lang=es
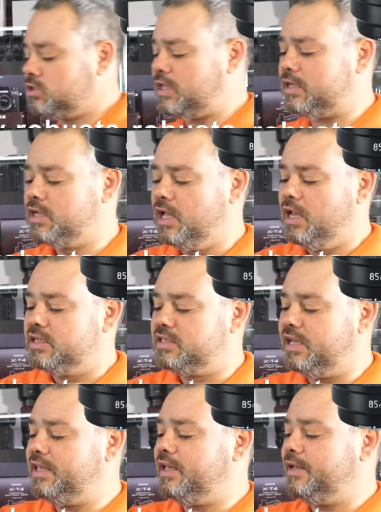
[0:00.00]
estas
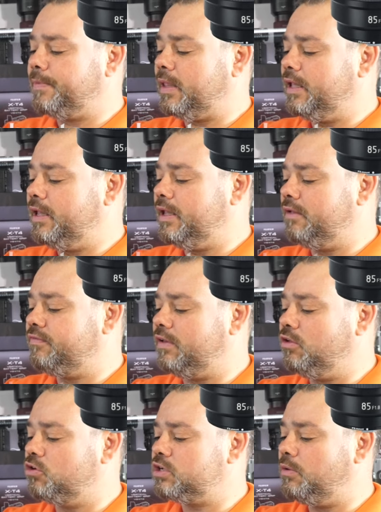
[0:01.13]
serie eh,
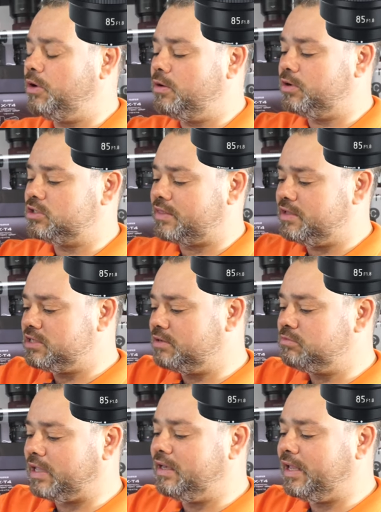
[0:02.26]
F2 que bueno, pues los hacen
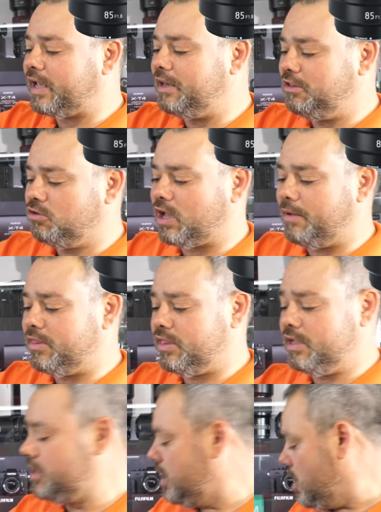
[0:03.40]
ser tan ligeritos que a
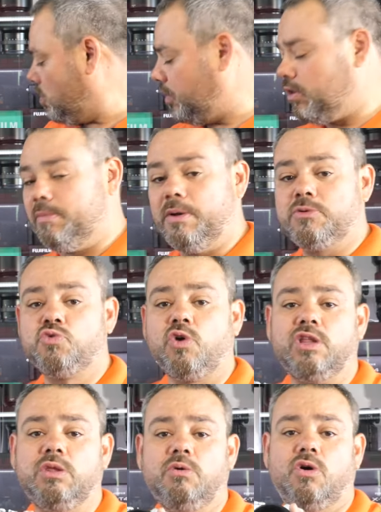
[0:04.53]
veces cuando le ponemos un
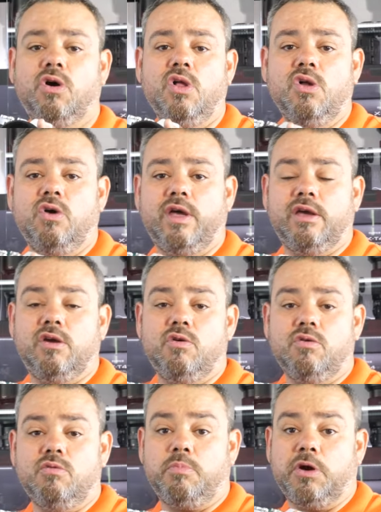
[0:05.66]
objetivo eh,
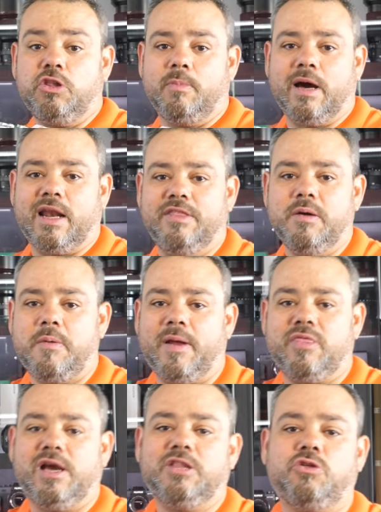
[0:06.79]
un poquito más grande, pues
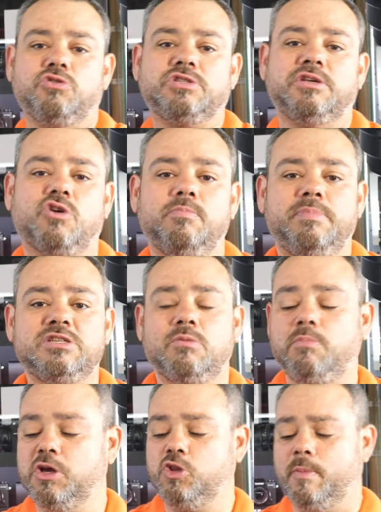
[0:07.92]
parece que todo se descompensa
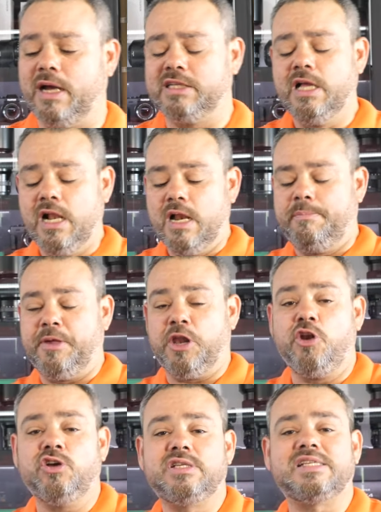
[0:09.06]
un poquito más. Pero
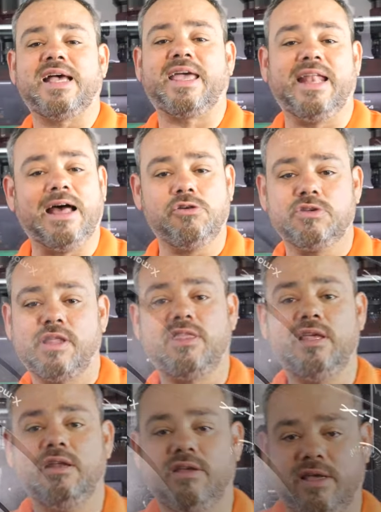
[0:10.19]
no es exagerado, es
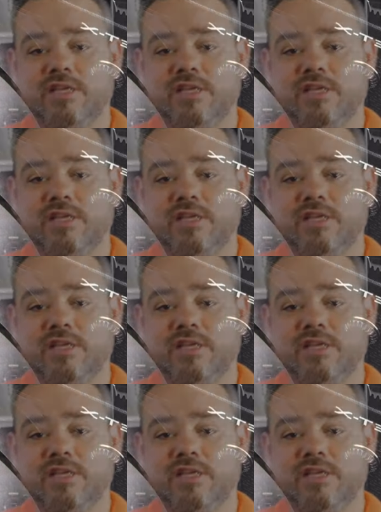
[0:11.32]
decir,